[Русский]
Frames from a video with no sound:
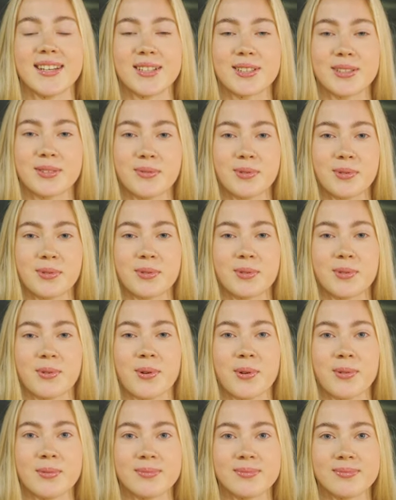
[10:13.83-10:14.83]
с
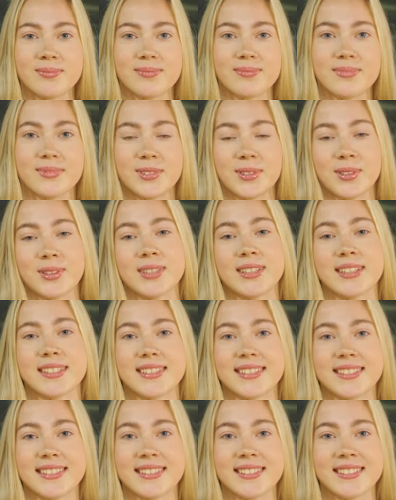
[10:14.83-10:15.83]
физруком. Все, я
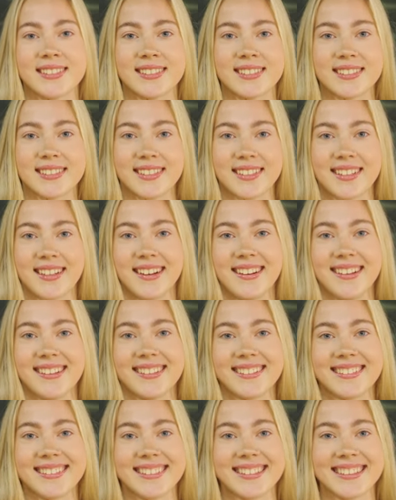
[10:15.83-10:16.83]
сидела,
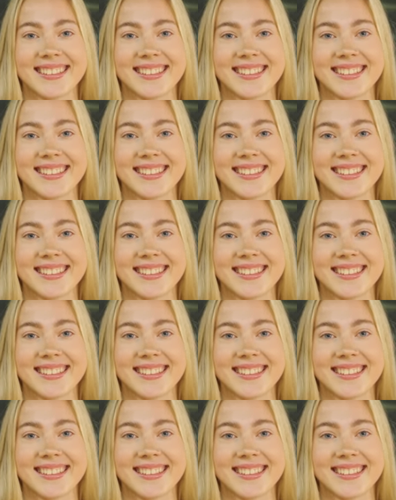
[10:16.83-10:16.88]
отдыхала.